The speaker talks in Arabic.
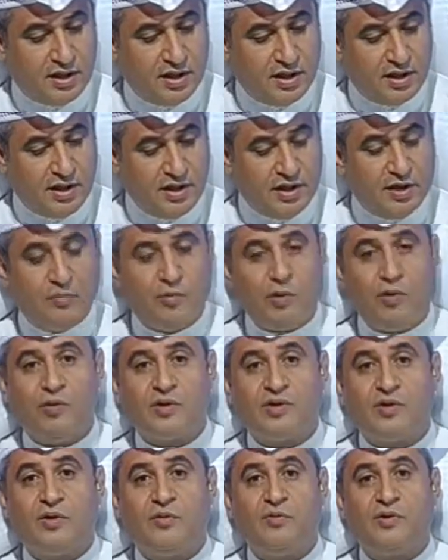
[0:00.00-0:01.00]
اللي
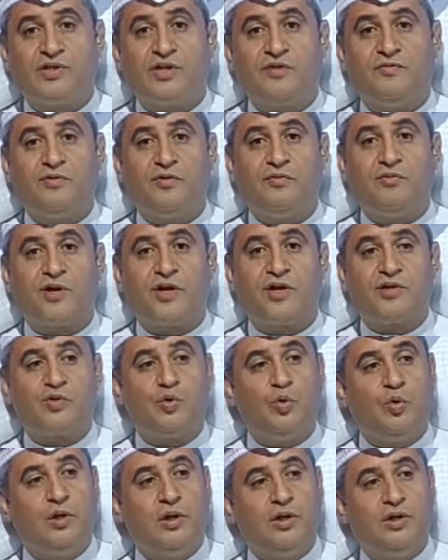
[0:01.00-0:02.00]
هم وصفهم
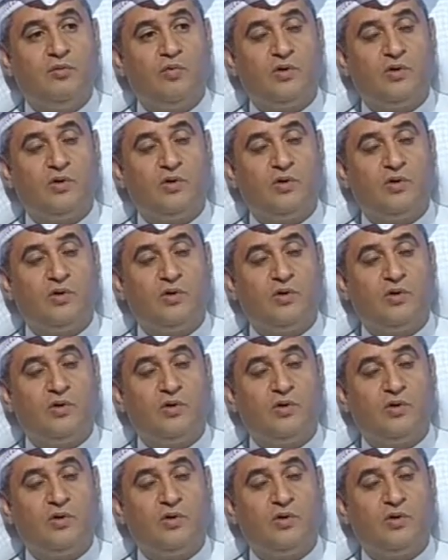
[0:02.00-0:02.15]
الرسول